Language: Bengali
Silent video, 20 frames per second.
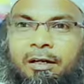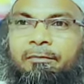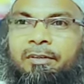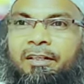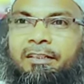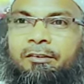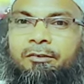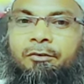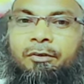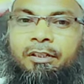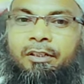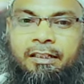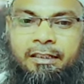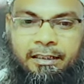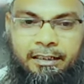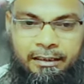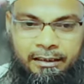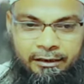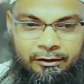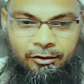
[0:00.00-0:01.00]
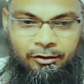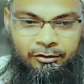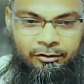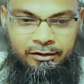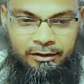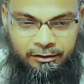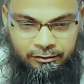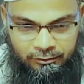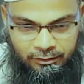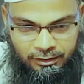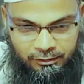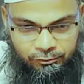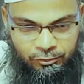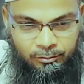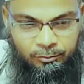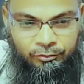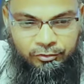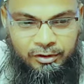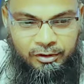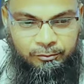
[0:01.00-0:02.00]
আমরা কিন্তু অনেকে এই ধরনের
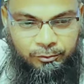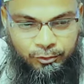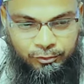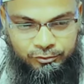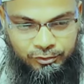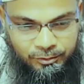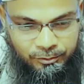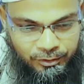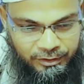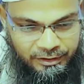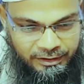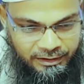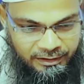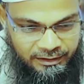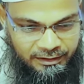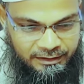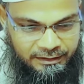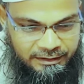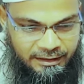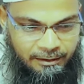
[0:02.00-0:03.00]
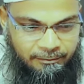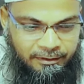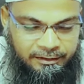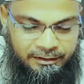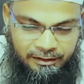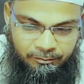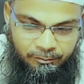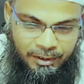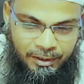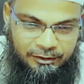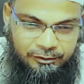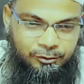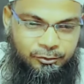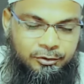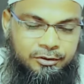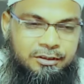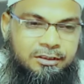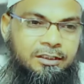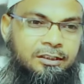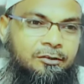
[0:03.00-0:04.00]
সমস্যায় ভুক্তভোগী যে আমাদের পাথর
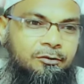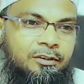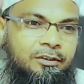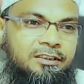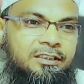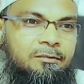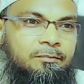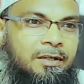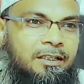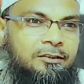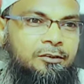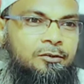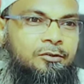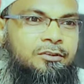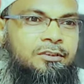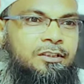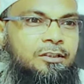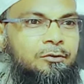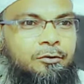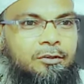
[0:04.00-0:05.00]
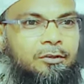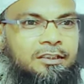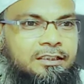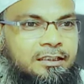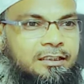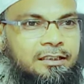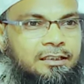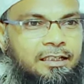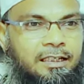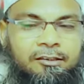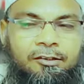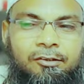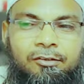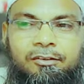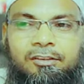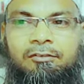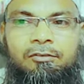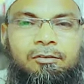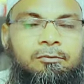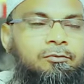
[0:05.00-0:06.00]
হচ্ছে গলছে পাথর হচ্ছে গলছে এই
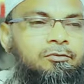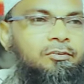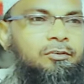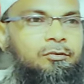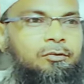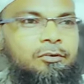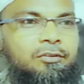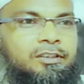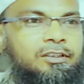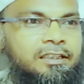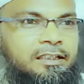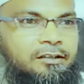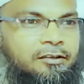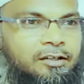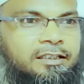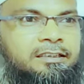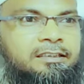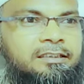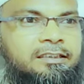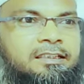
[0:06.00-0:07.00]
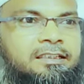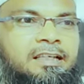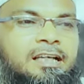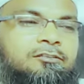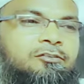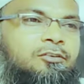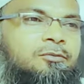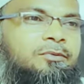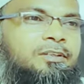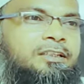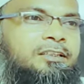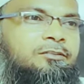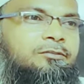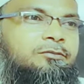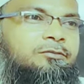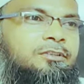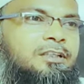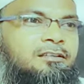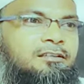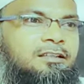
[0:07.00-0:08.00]
ধরনের সমস্যাগুলো অনেকের হয় দিয়ে এক সময়
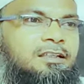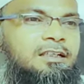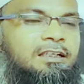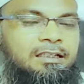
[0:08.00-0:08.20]
কিন্তু তার